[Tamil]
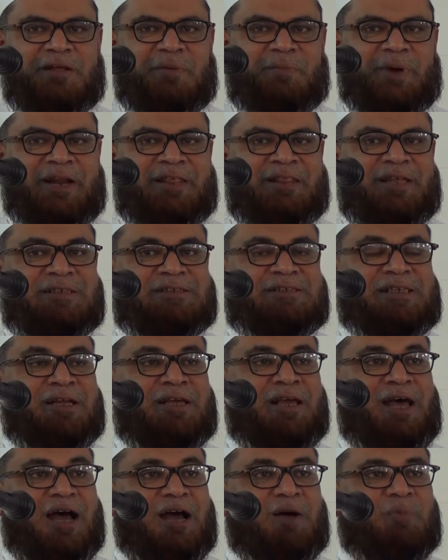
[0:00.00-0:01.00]
அந்த மனிதன்
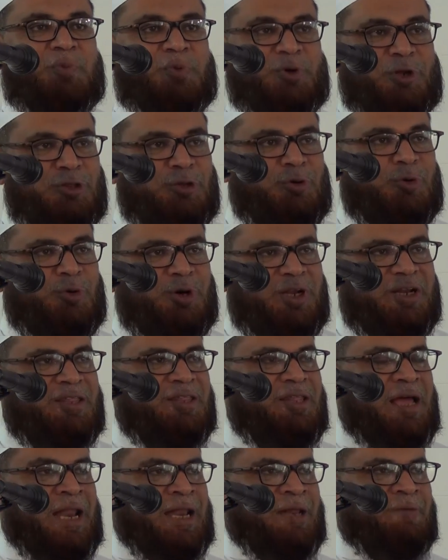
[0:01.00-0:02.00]
சரியாக புரிந்து
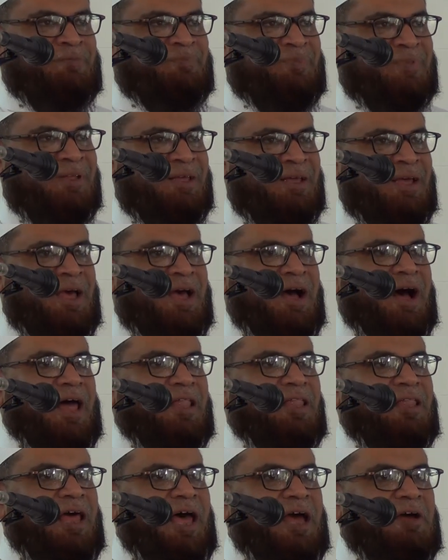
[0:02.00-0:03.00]
கொண்டிருந்தால்
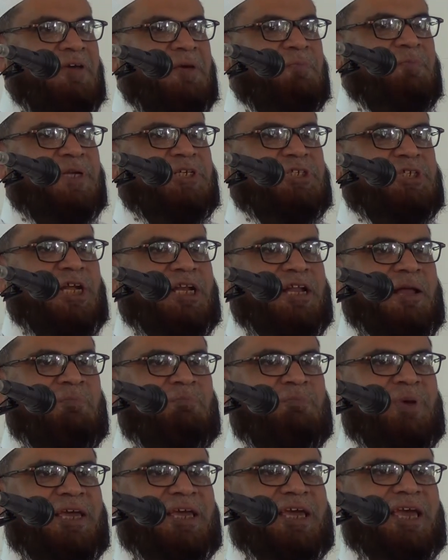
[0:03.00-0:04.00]
அல்லாஹை பற்றிய
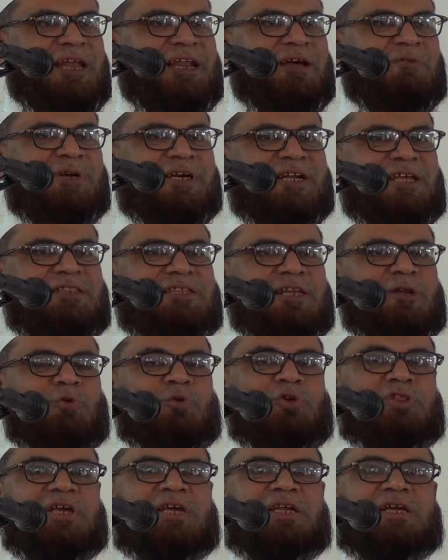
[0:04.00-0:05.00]
நம்பிக்கையில் அவனிடத்தில்
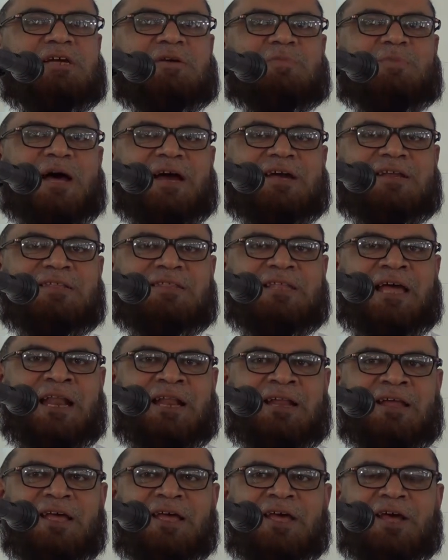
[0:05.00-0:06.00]
உறுதி இருக்குமாக
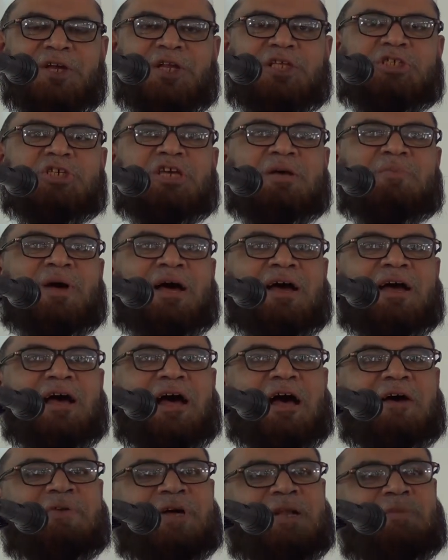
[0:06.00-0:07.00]
இருந்தால் நிச்சயமாக
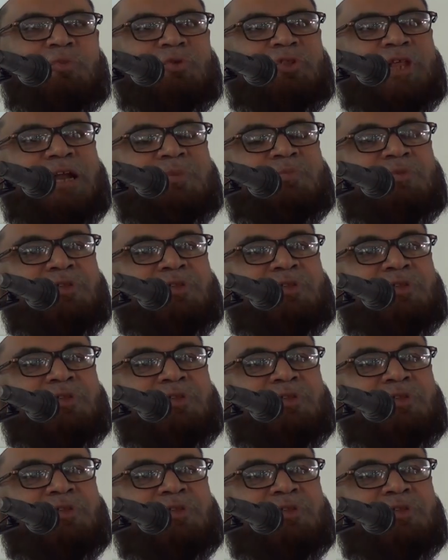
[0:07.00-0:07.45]
அவன் முதல்